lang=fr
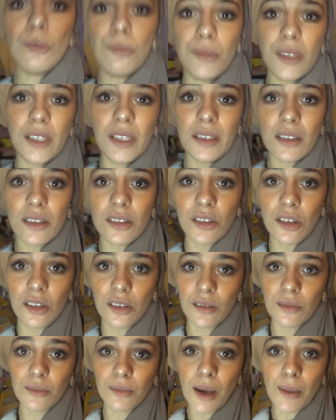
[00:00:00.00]

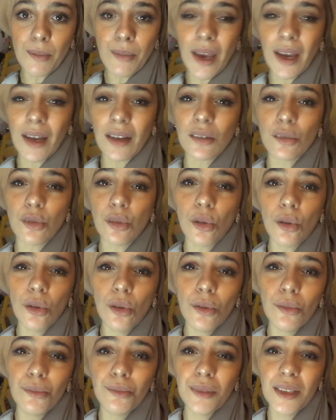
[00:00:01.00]
mignonne. Ma mère est
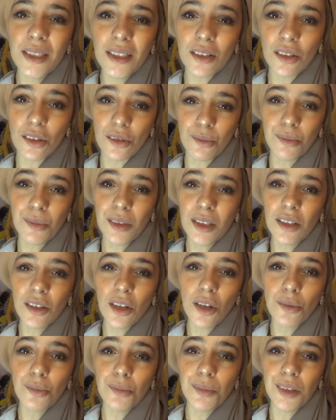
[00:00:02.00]
trop mignonne.
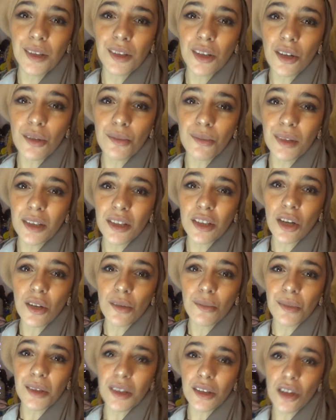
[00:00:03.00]
Mignonne, mignonne, mignonne,
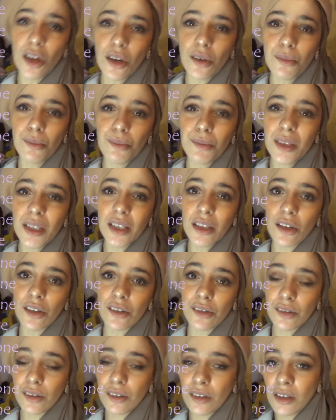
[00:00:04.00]
mignonne,
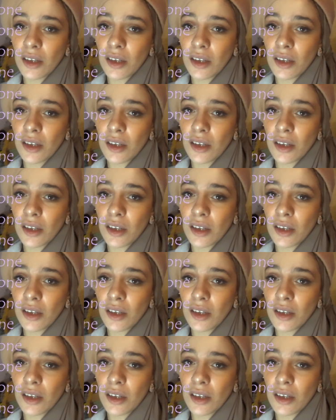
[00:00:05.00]
mignonne.